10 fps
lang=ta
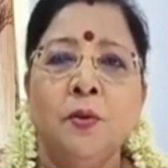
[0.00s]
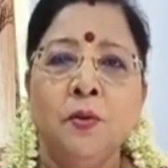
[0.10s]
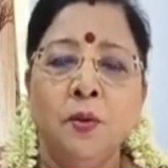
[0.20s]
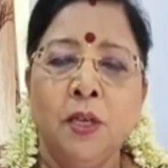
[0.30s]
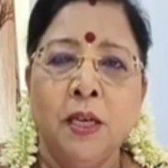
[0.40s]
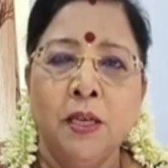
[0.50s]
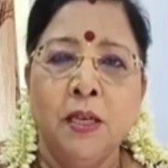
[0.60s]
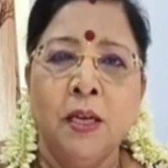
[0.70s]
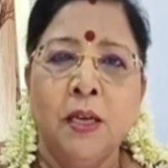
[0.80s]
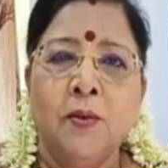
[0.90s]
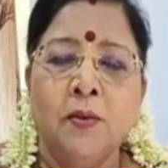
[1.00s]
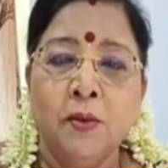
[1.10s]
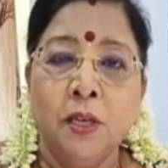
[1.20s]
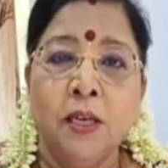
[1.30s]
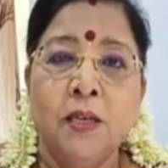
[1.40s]
நூற்றி எட்டு நா
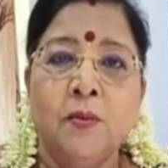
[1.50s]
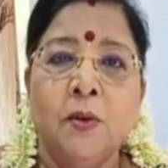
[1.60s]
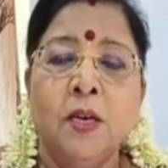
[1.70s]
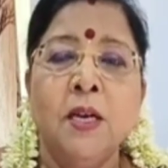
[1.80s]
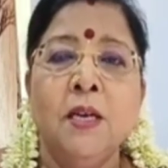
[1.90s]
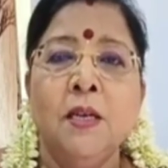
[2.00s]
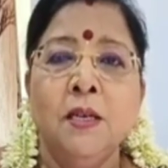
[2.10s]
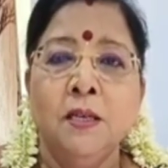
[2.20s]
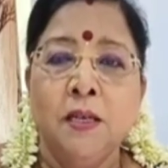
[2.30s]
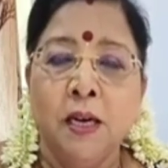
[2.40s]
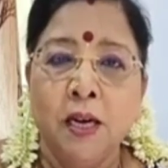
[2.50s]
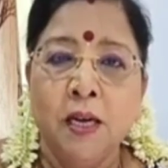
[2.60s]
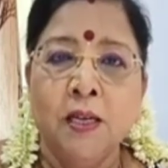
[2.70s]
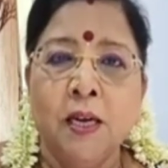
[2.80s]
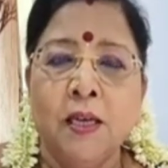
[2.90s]
நூற்றி எட்டு முறை
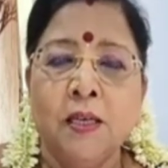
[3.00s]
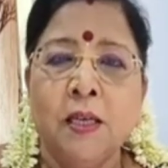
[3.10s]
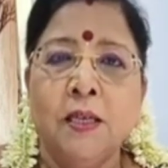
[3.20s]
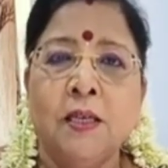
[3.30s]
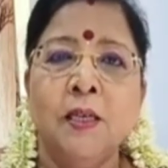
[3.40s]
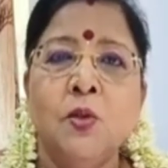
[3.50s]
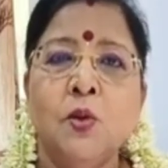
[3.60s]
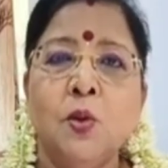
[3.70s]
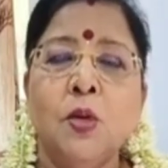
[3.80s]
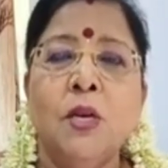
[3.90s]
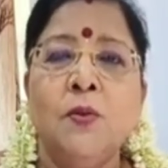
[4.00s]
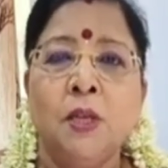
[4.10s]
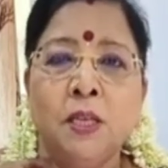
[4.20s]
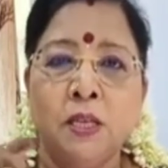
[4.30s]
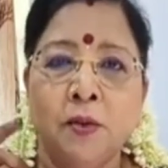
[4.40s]
ஏழு நாட்களுக்கு சூரிய
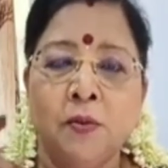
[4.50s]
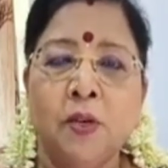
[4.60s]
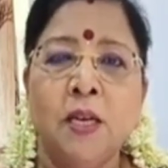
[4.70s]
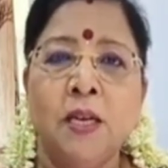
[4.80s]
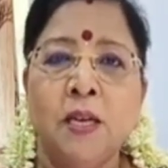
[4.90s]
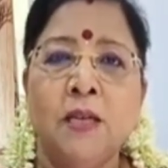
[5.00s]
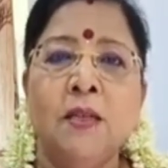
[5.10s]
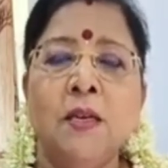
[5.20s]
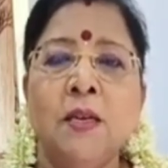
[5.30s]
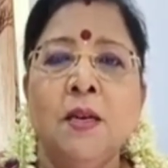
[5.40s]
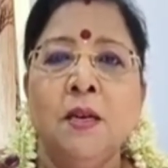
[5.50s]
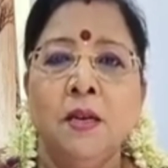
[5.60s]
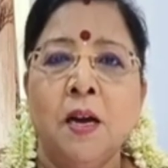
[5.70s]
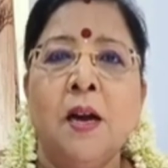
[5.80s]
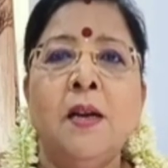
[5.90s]
உதயத்துக்கு முன்னாடி அதாவது
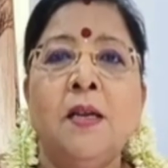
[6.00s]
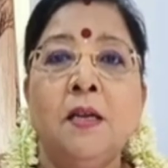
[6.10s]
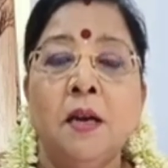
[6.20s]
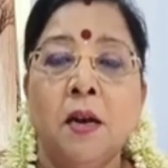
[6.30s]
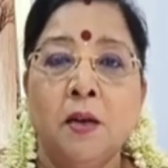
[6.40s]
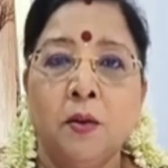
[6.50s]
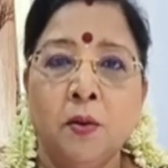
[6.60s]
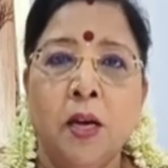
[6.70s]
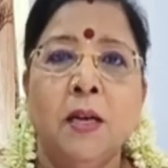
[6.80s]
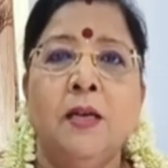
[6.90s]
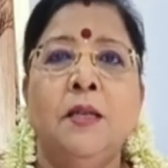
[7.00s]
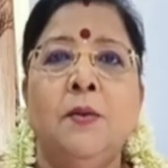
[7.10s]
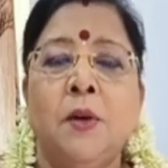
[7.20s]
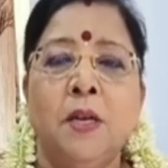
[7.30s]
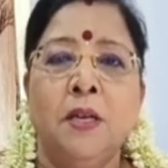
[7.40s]
நாலரை டு ஆறுக்குள்ளே இது
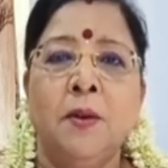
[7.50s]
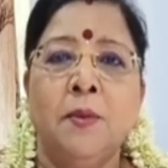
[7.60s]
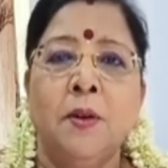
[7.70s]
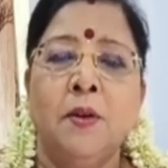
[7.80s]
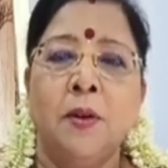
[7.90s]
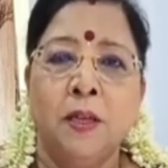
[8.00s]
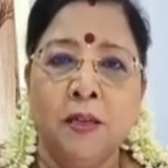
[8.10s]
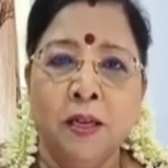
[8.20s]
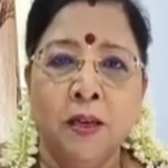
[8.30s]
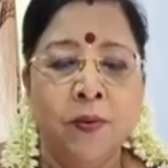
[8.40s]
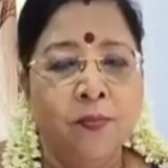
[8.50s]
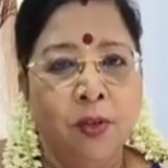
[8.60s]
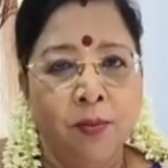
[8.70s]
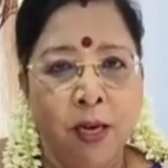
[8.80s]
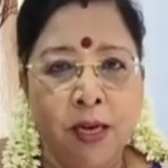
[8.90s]
போல் நீங்கள் பண்ணணும் அந்த
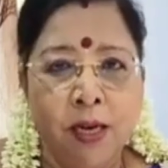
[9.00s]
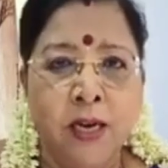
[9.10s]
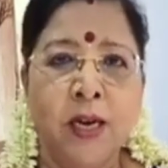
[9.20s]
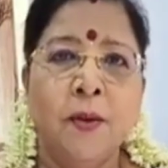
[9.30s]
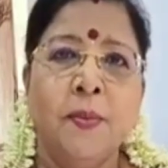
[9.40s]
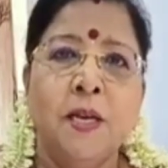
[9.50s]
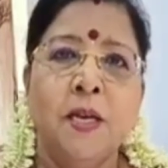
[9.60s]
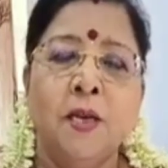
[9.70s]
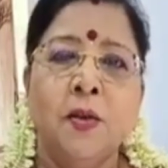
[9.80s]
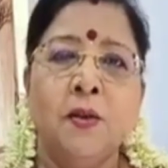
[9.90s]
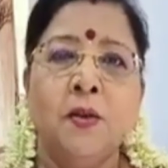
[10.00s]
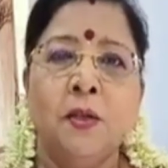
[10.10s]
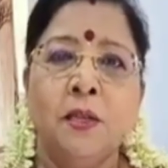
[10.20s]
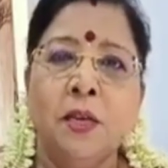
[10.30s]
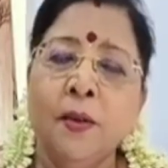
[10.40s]
மன்னகள் அப்படியே இருக்கட்டும்
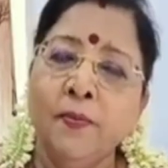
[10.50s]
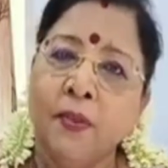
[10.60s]
அந்த